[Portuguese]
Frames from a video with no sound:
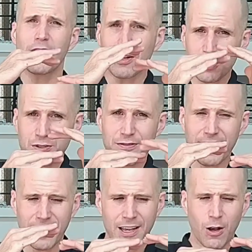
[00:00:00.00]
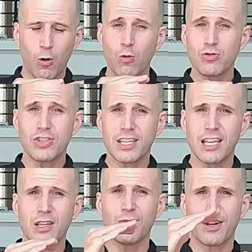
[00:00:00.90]
A hora que eu tiver
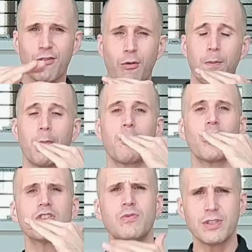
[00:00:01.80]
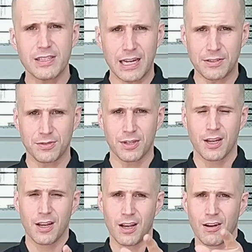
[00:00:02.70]
conseguindo, eu vou para o próximo estágio.
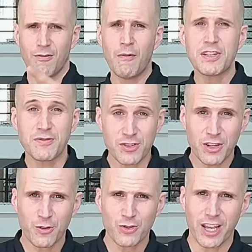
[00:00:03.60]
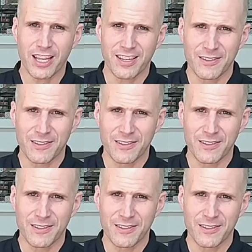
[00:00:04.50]
Vamos ver se você consegue.